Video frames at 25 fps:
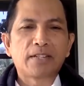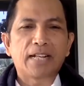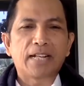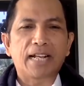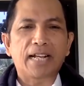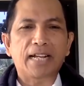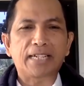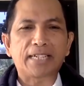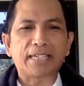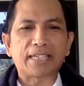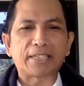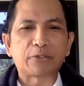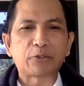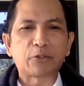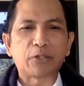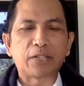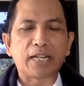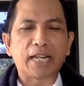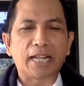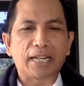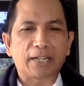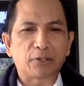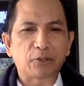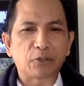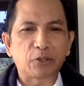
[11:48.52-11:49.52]
Akhir
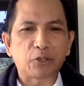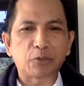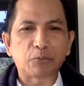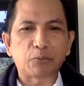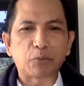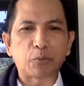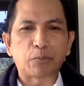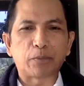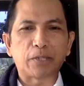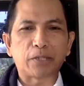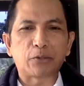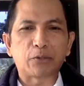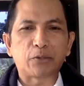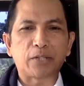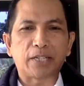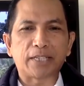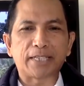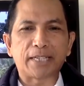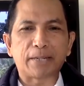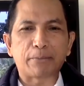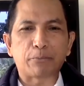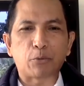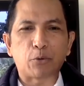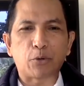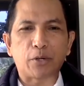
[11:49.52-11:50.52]
Juli lalu itu publik juga
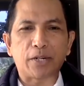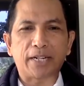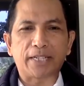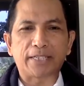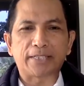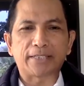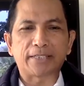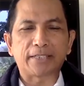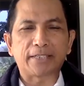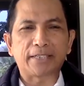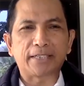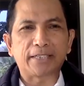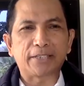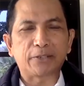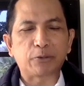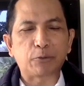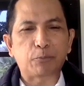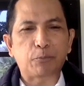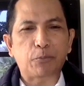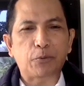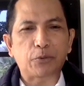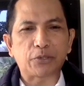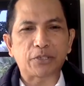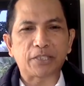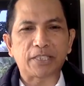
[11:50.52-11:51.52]
dihebohkan
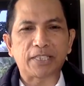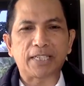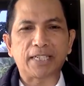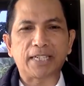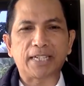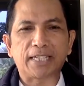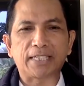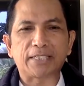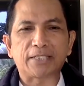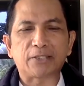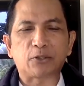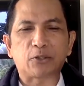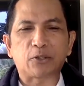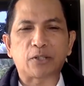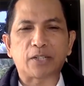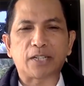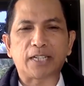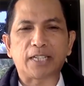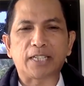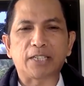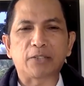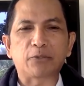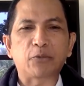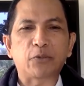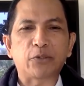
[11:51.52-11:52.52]
itu postingan
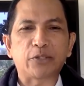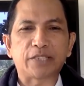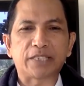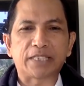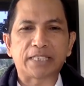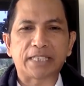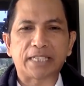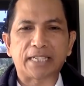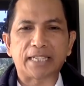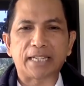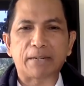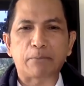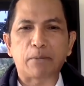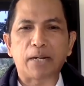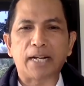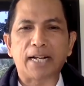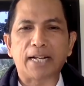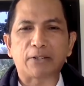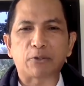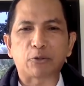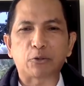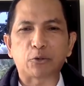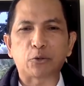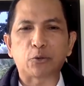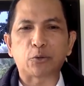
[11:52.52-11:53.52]
seorang influencer yang
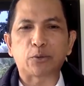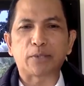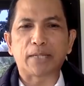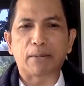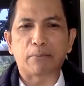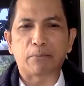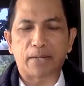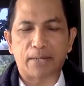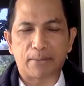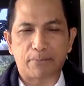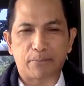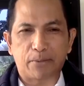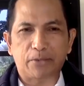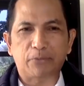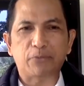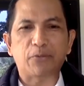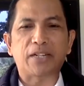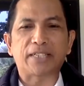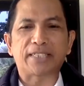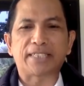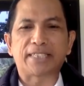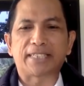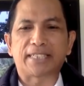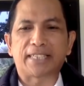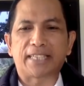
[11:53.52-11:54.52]
mengaku sudah mendapat
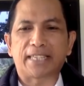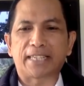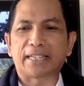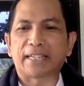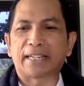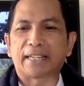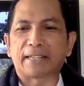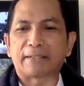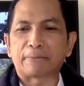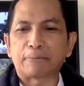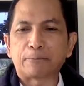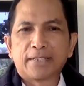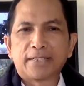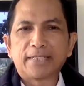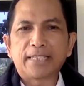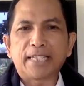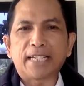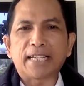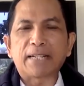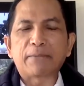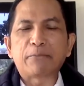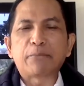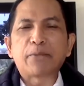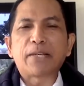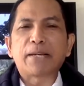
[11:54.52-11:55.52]
vaksin ketiga.
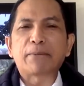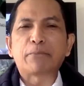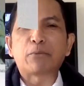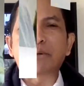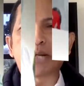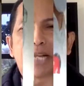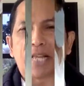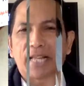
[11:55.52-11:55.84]
Yang lebih heboh